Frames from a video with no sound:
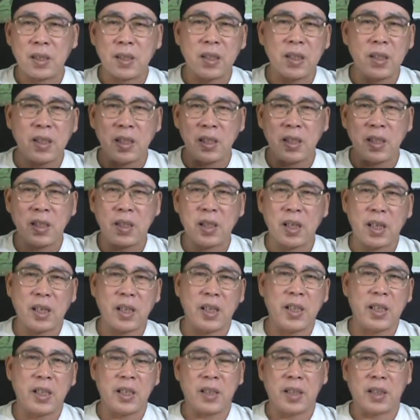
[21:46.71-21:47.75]
一一下
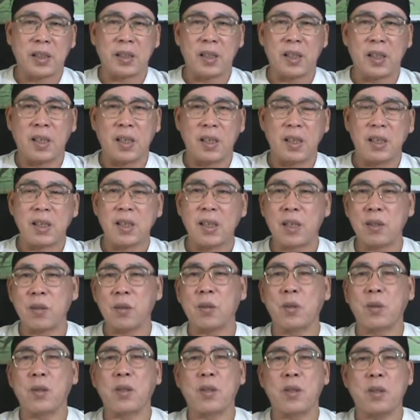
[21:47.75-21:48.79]
列等的哈，一下就
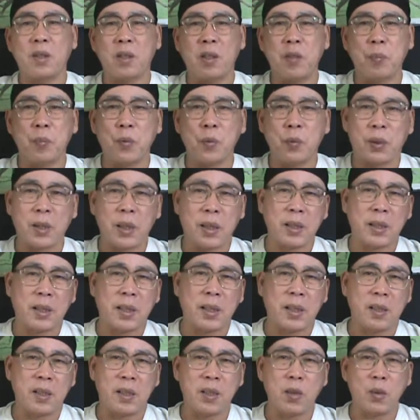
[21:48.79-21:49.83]
一步登
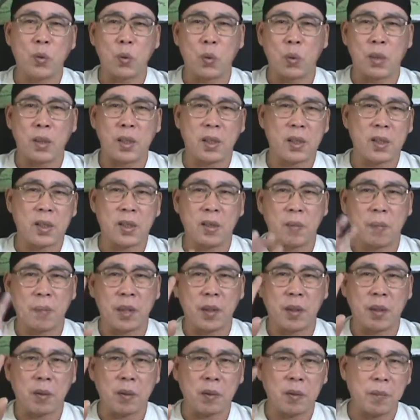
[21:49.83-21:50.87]
天一触可及没
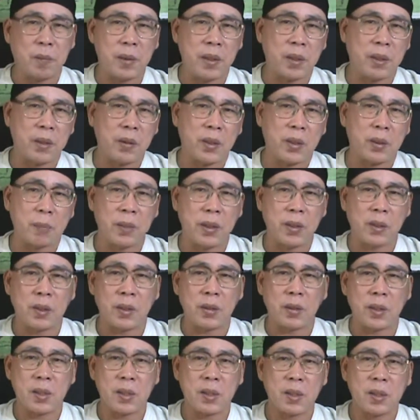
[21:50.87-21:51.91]
有没有那块没有那
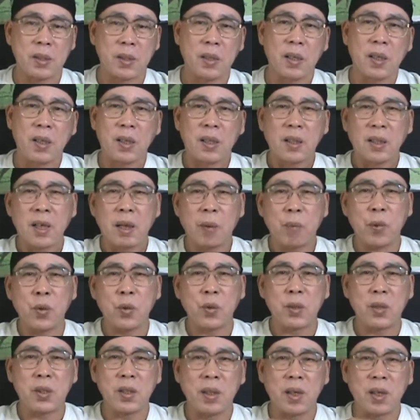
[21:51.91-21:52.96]
块事情，他必
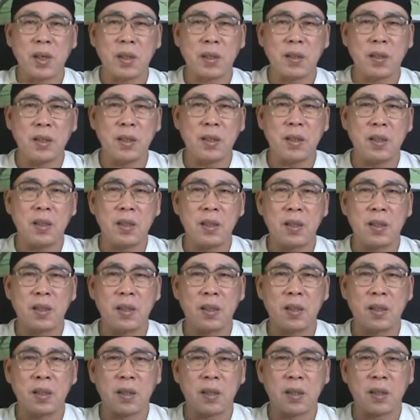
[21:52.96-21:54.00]
须是要一
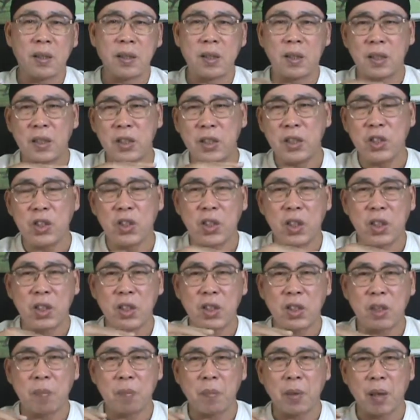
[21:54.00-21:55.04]
一一阶一
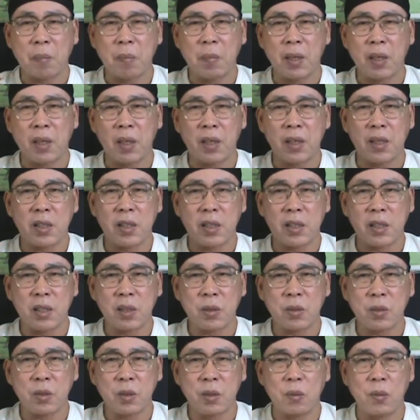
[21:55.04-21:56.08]
阶慢慢累积的
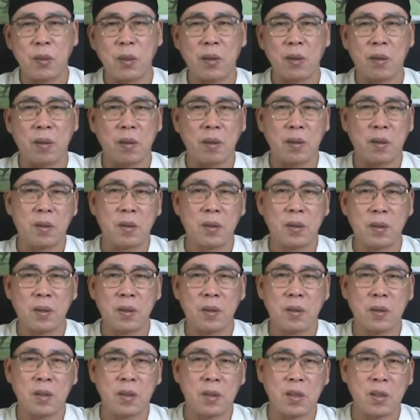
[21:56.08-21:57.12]
学问
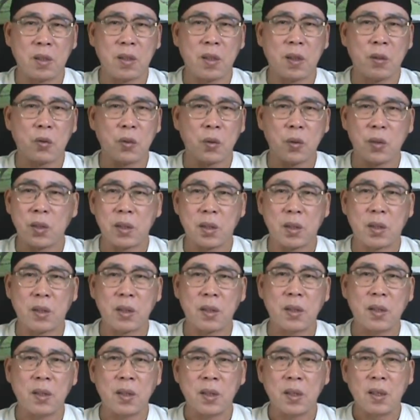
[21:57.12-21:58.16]
之道就是这样，
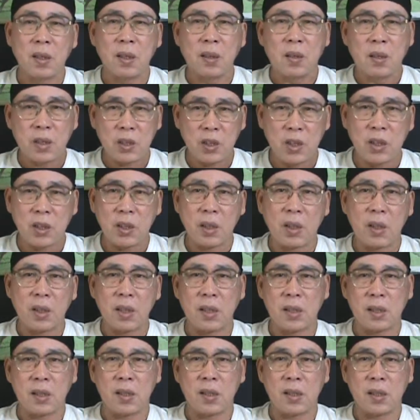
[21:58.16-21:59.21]
技能
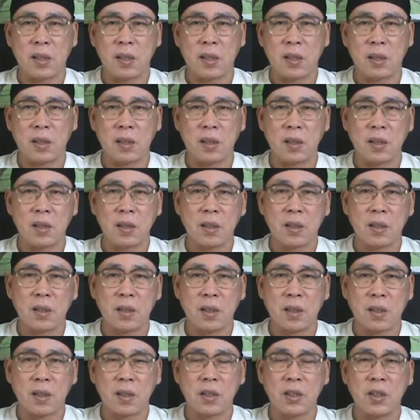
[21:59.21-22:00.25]
更是这样
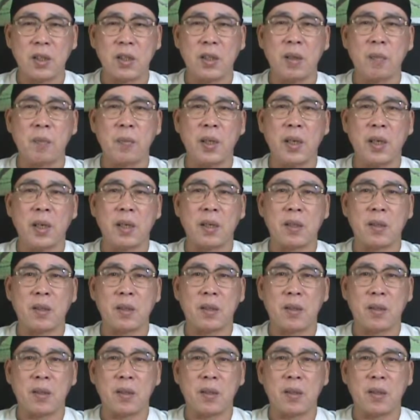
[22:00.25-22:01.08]
啊，几天没练